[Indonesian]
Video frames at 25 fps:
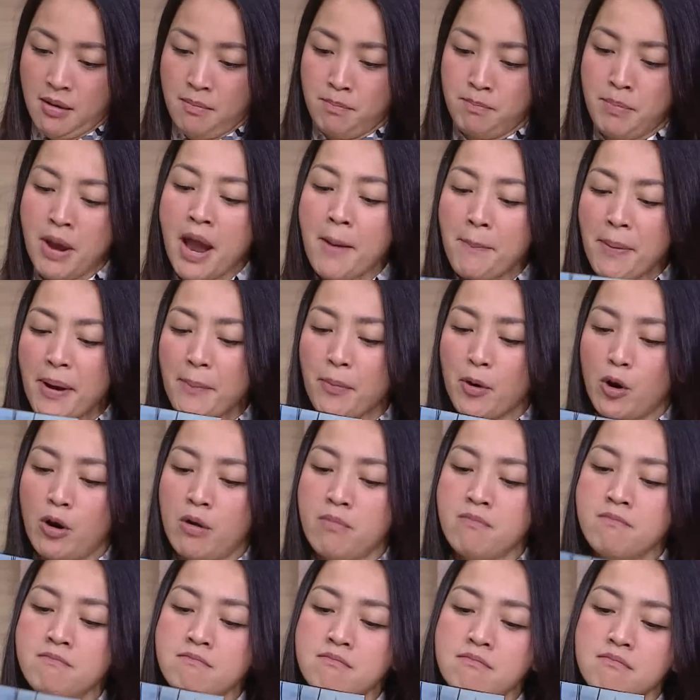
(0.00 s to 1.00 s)

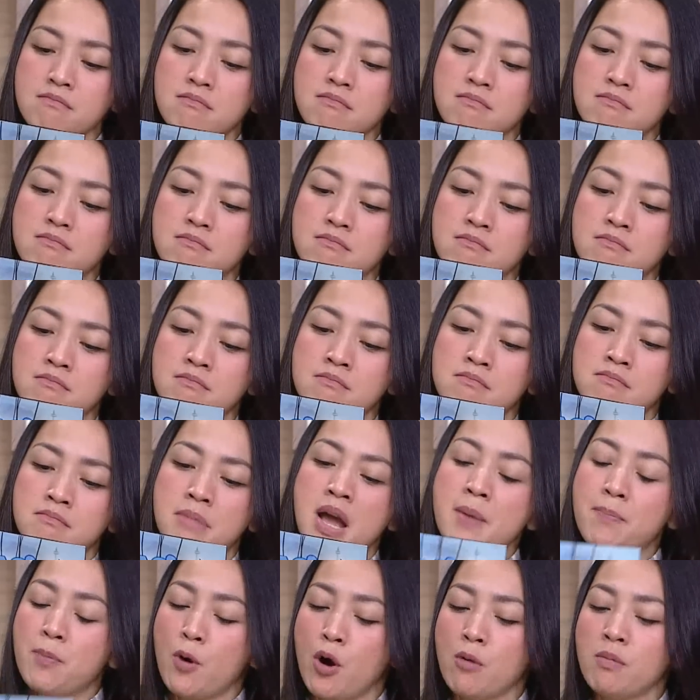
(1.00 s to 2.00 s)
BPOM,
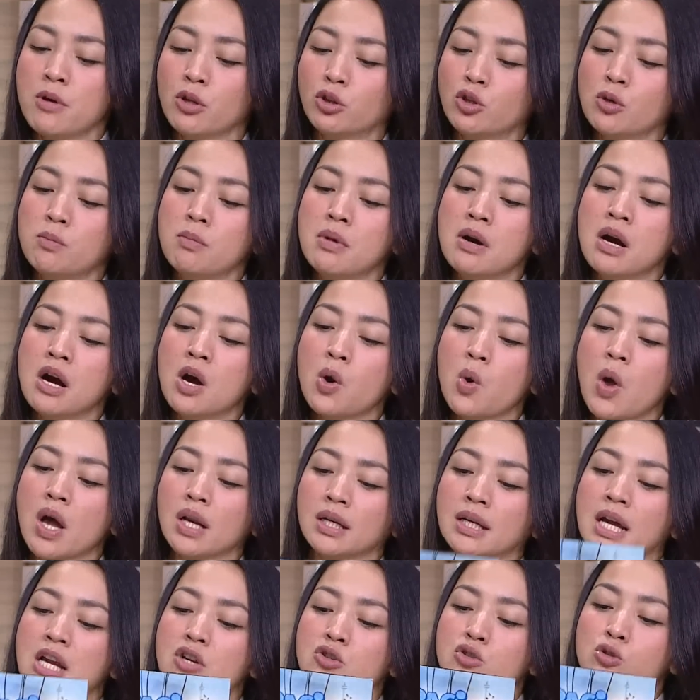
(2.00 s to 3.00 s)
BPOM itu
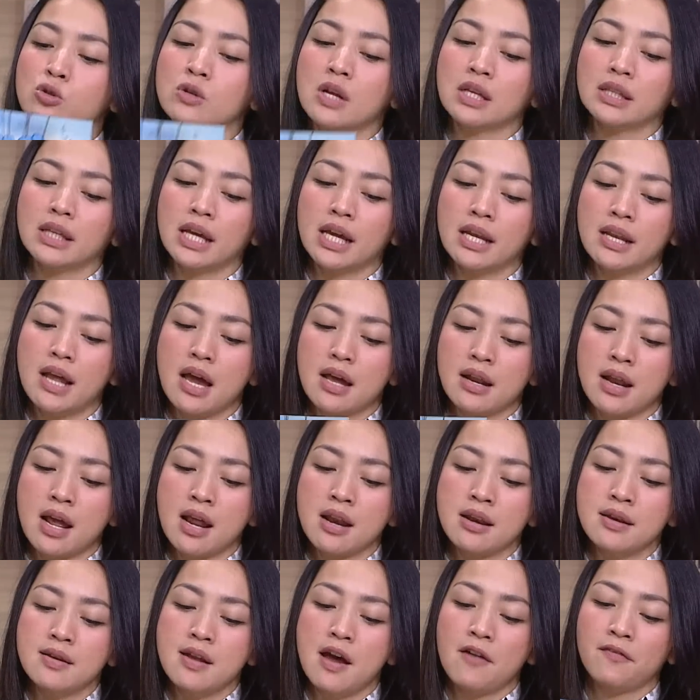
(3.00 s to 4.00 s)
mengeluarkan surat
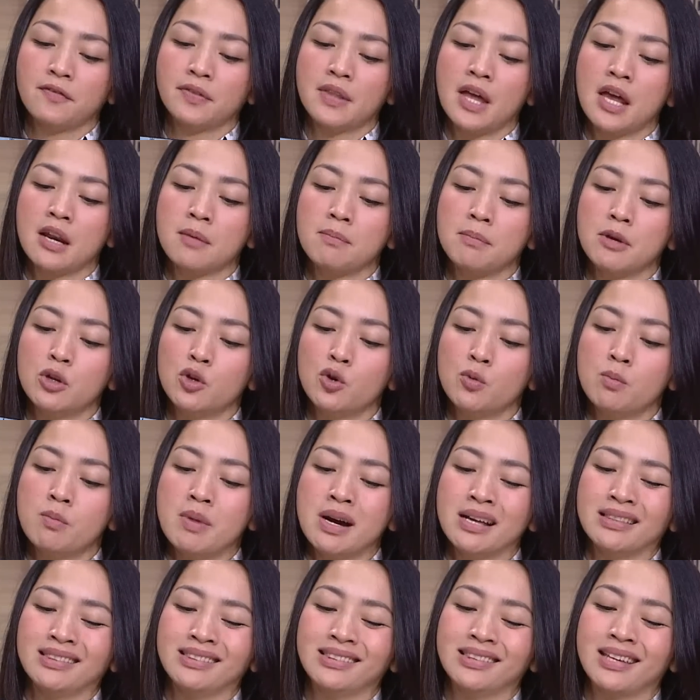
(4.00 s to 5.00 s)
edaran daftar
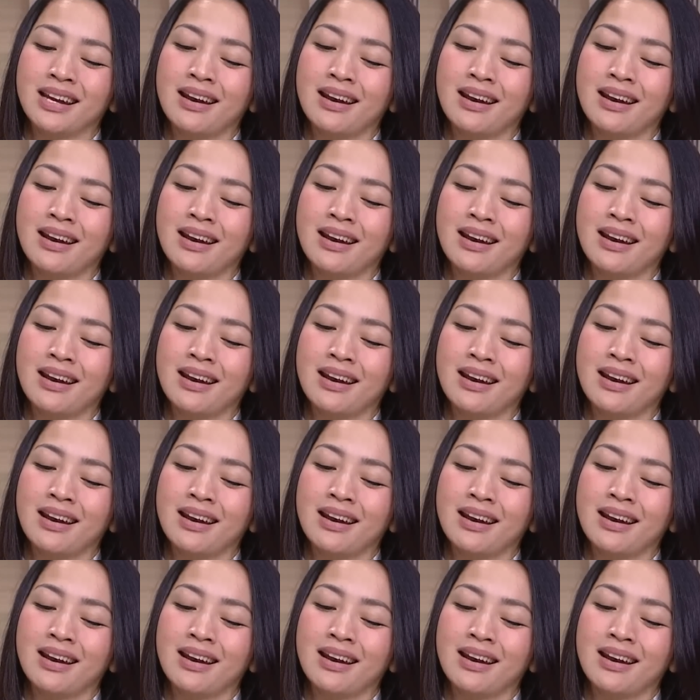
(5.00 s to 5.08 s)
minuman